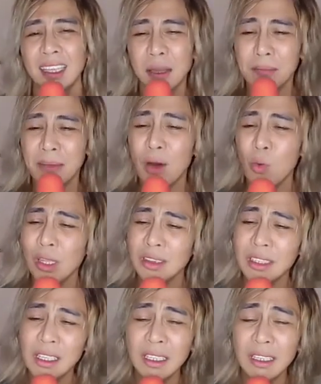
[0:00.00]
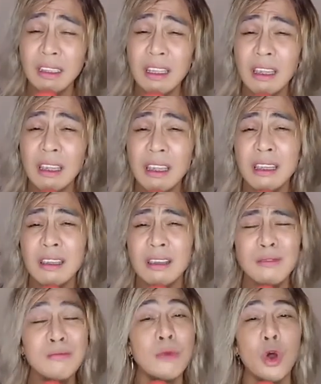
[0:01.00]
Bawat
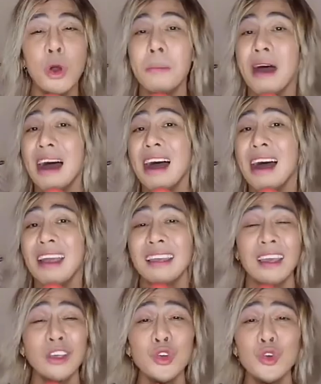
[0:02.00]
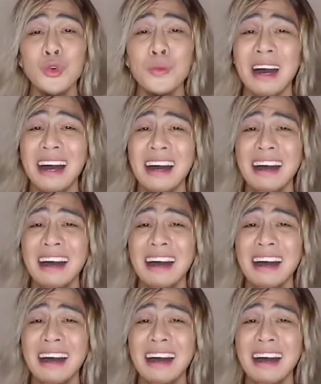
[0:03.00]
ngiti mong may gayuma